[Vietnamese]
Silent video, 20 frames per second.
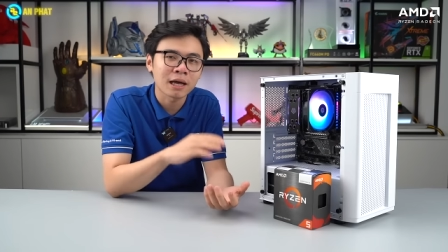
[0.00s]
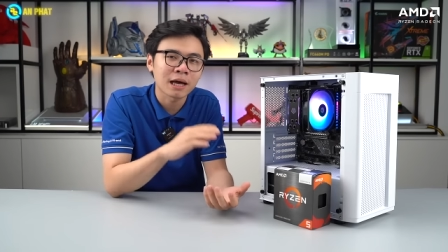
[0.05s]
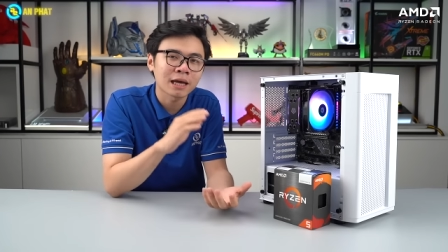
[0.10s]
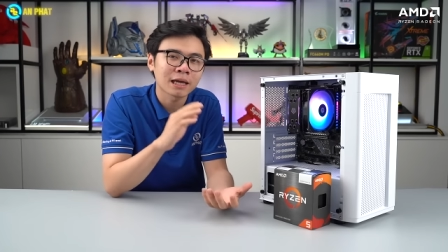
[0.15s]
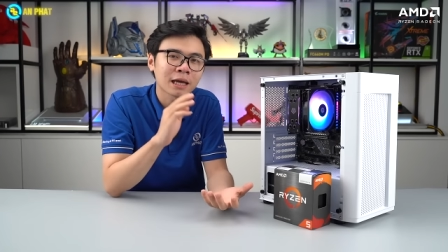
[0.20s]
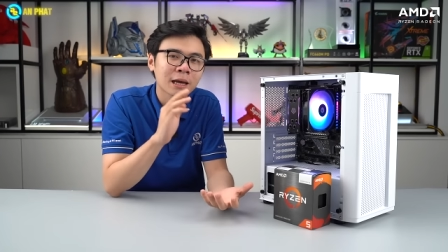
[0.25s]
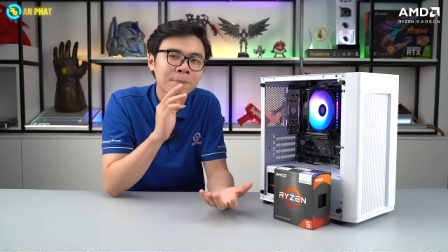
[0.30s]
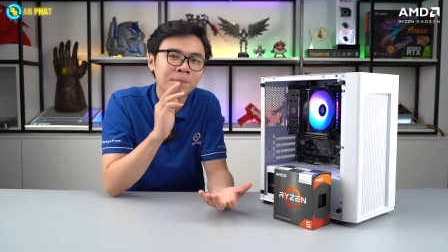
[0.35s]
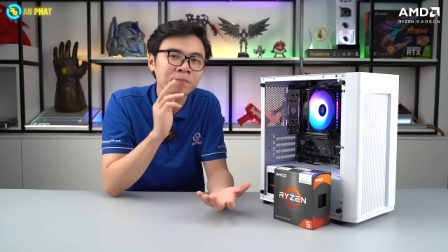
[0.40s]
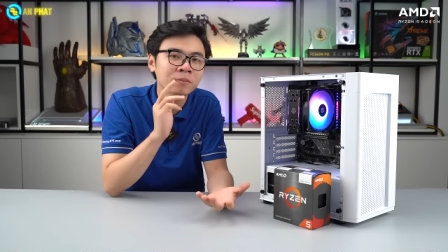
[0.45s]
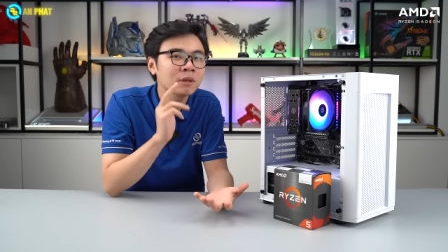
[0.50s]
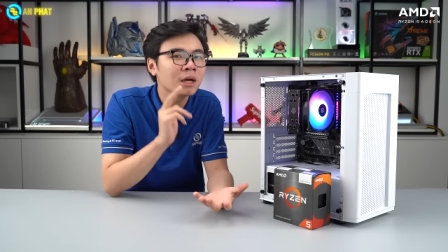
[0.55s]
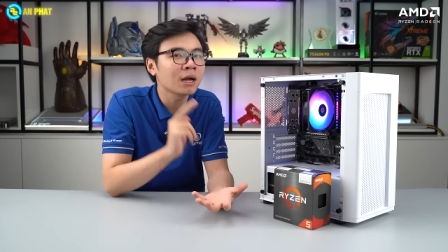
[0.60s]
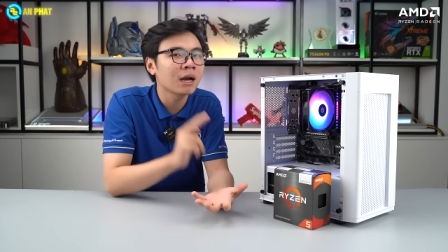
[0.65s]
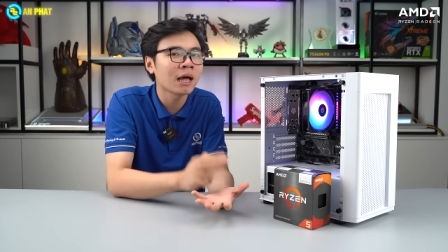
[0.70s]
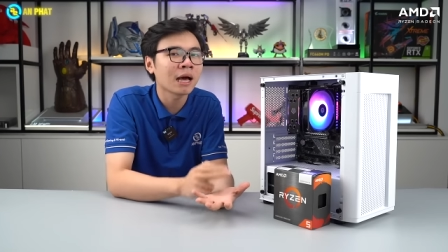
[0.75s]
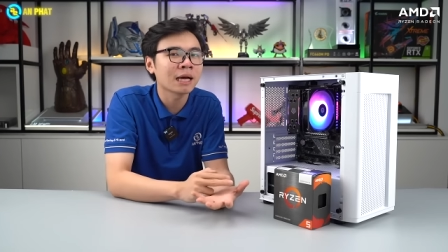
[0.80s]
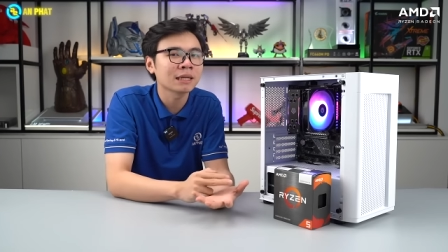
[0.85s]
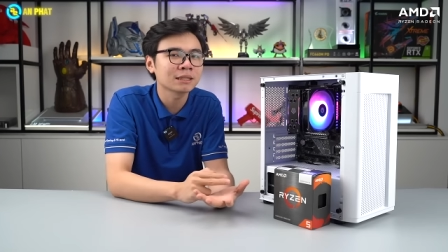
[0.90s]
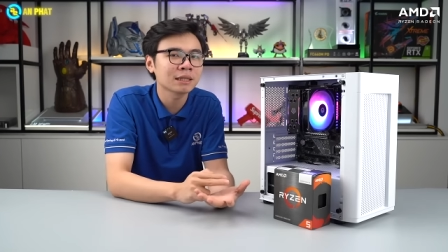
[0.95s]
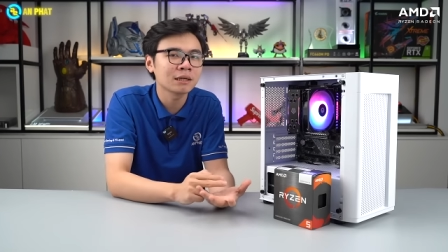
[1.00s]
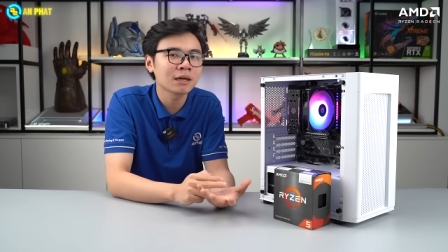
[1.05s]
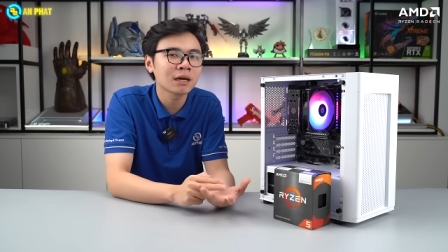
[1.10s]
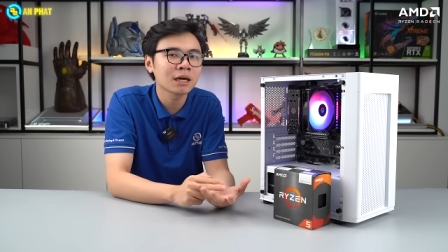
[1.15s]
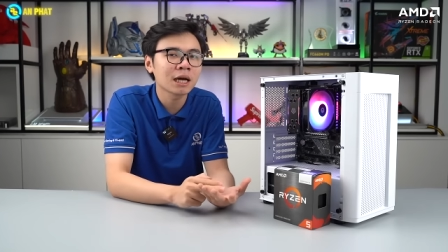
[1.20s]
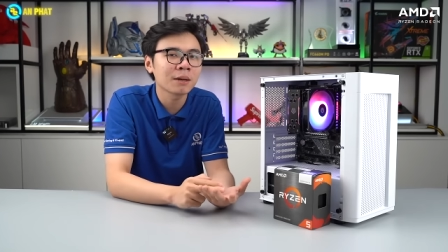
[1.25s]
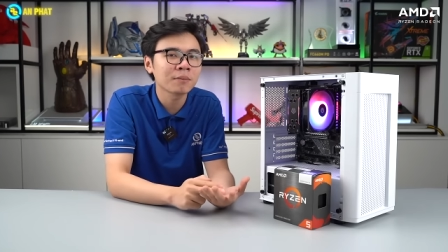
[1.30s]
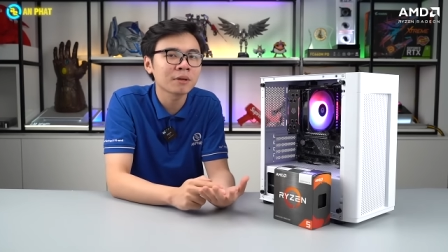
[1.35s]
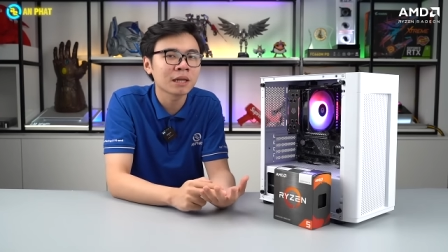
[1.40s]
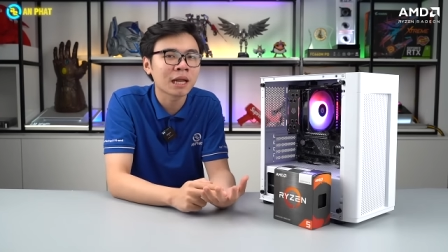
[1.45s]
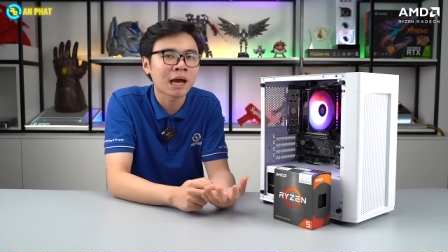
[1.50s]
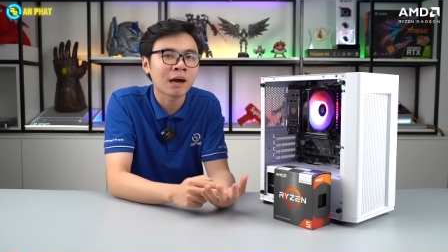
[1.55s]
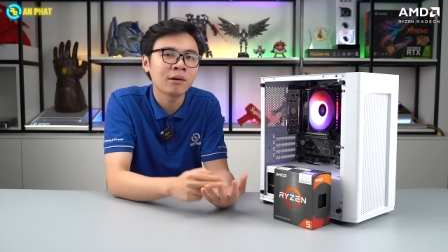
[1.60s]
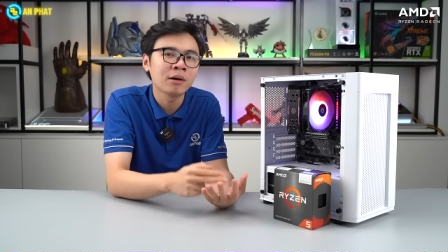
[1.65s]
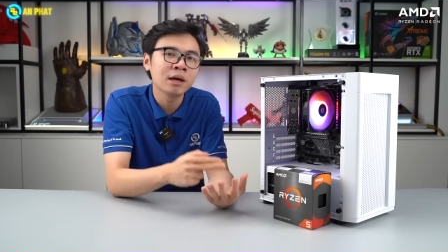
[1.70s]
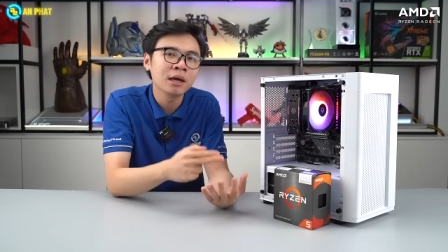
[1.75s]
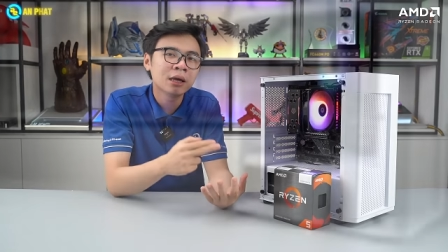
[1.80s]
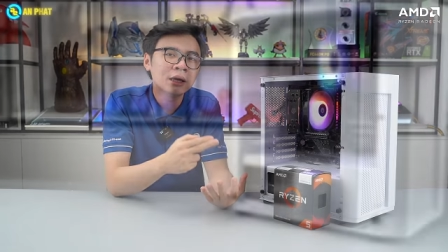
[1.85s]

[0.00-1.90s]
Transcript: là anh em tương lai sẽ nâng cấp như nào,